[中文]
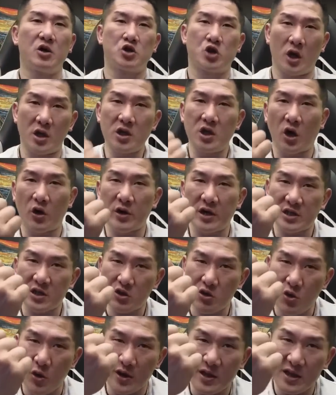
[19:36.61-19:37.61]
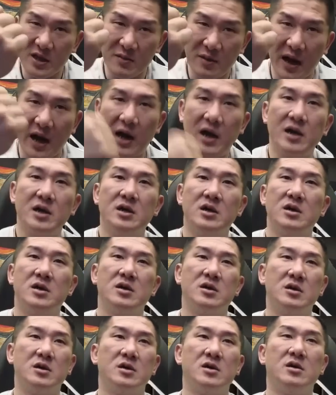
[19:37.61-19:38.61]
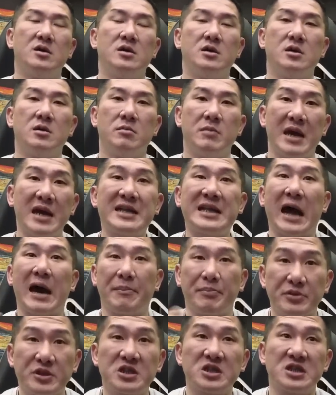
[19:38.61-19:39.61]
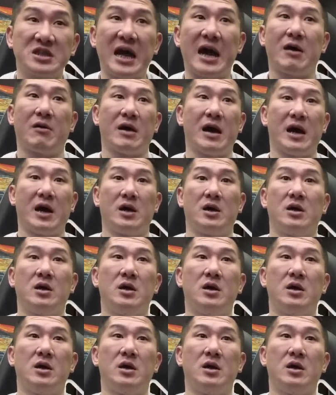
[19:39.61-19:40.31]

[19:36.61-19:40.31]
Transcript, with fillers: 拳头也是圆的嘛，没打不知道啦。